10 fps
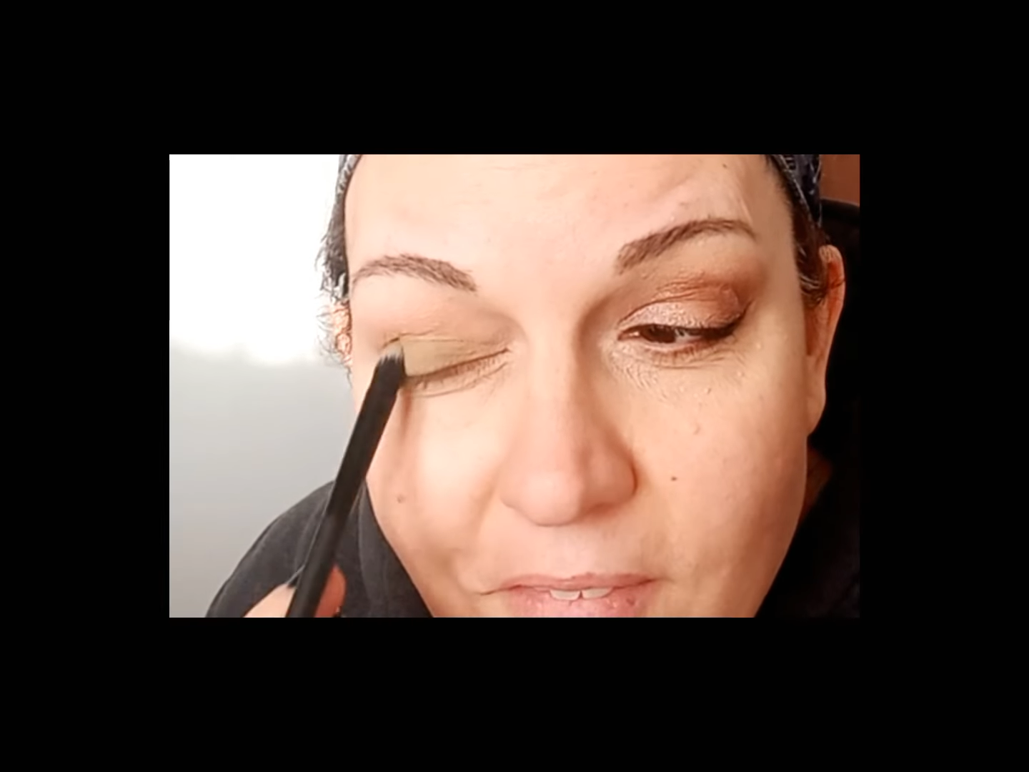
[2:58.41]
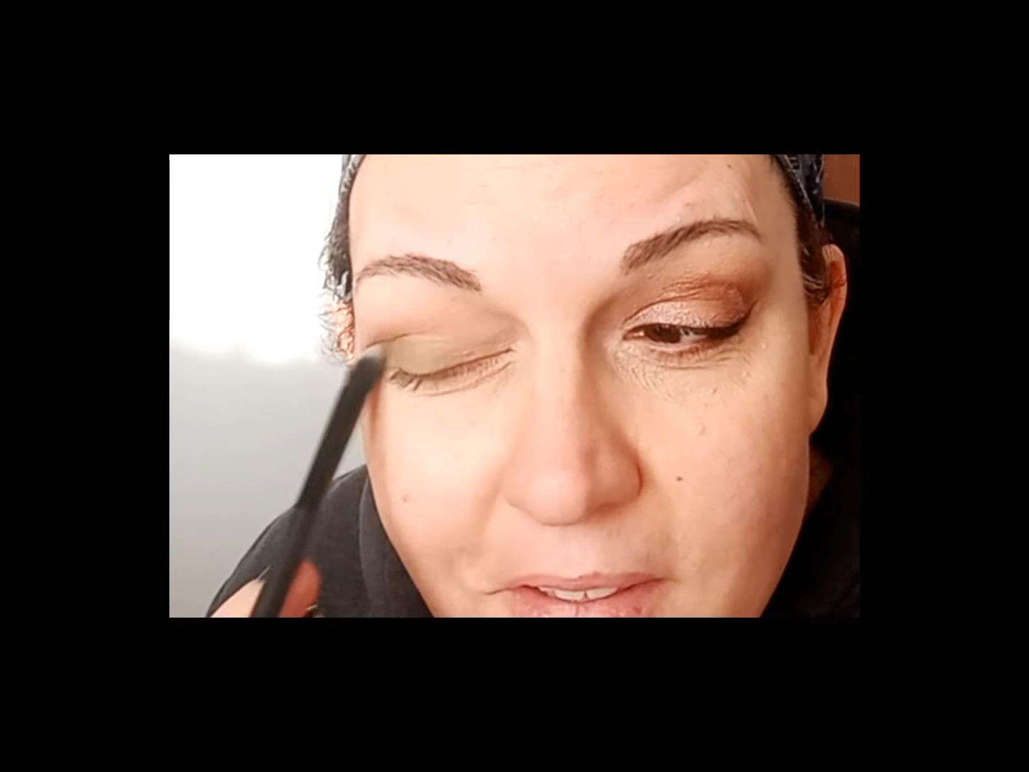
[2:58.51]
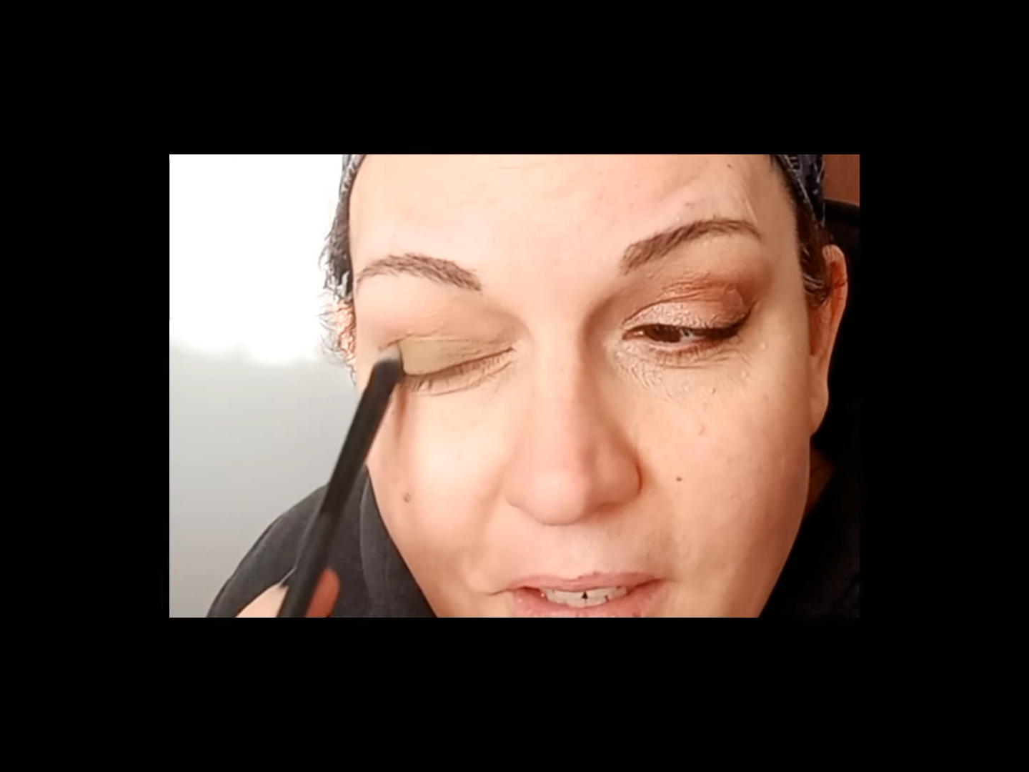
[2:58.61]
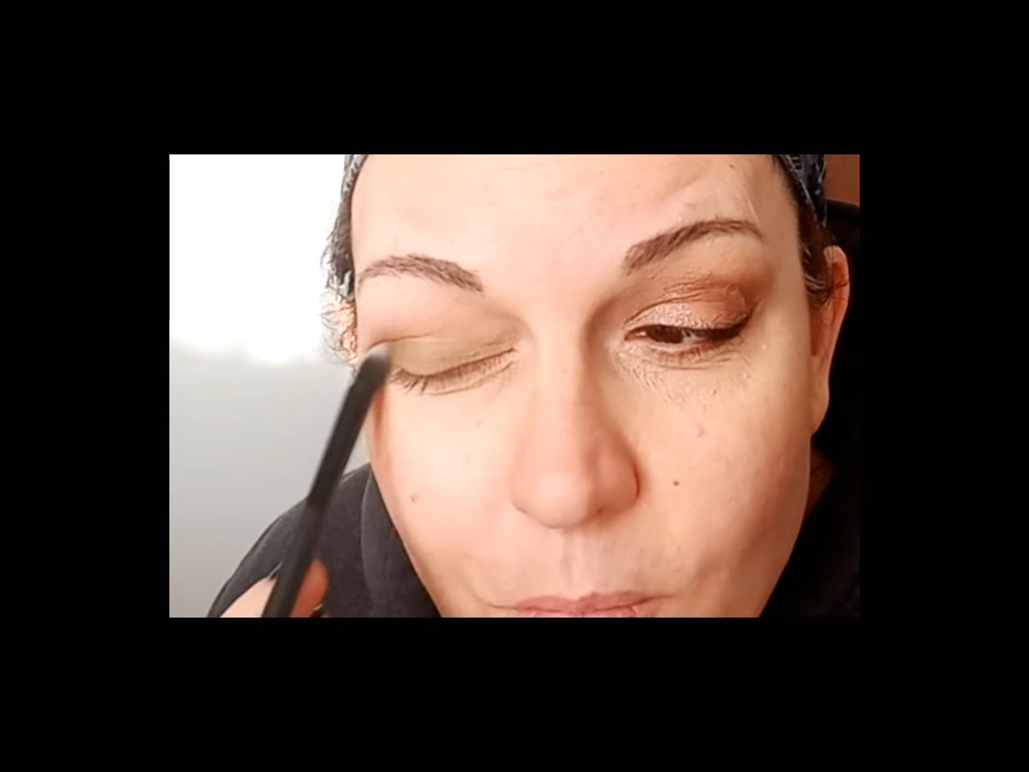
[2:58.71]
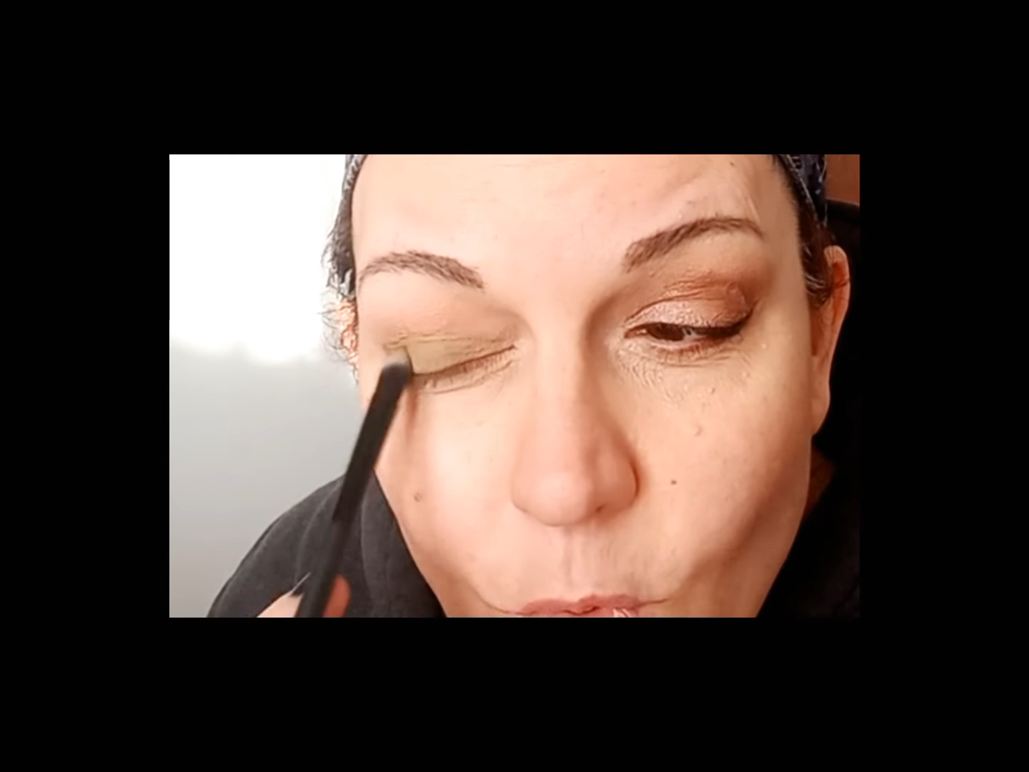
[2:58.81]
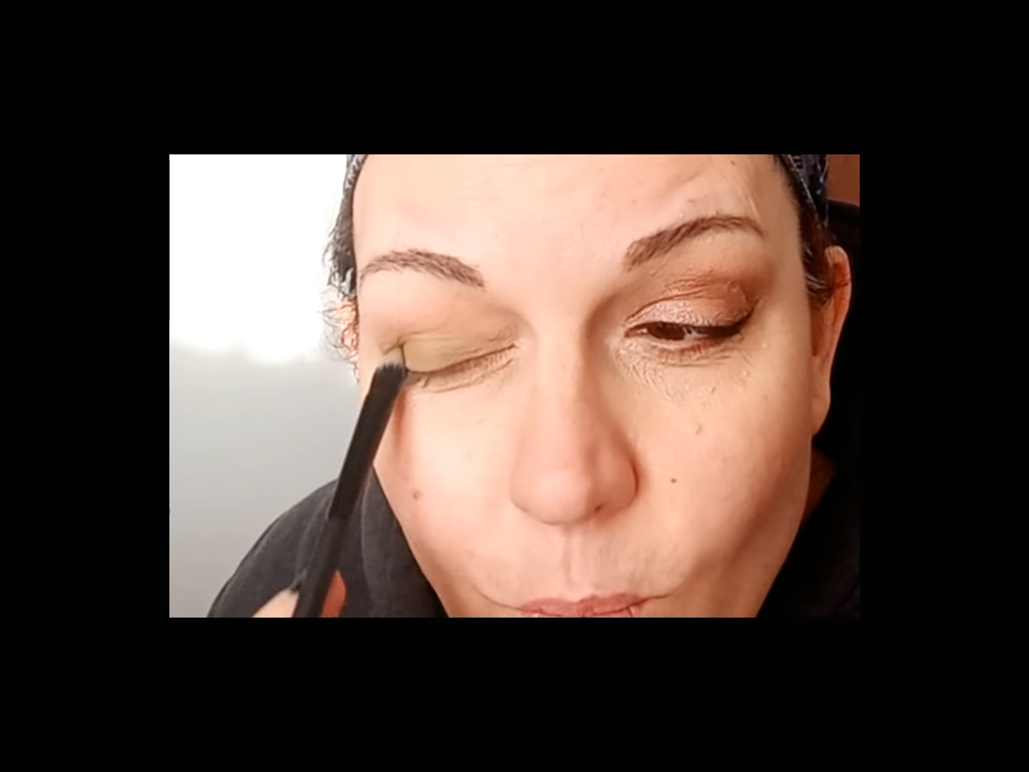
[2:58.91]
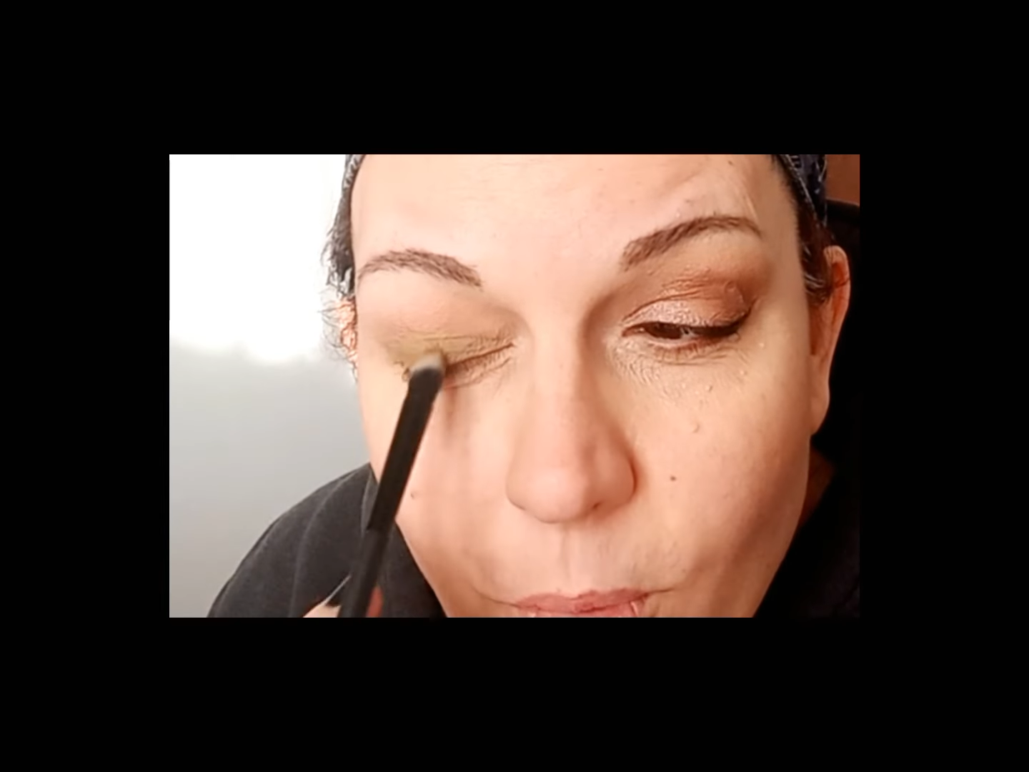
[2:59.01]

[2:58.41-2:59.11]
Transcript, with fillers: vedremo un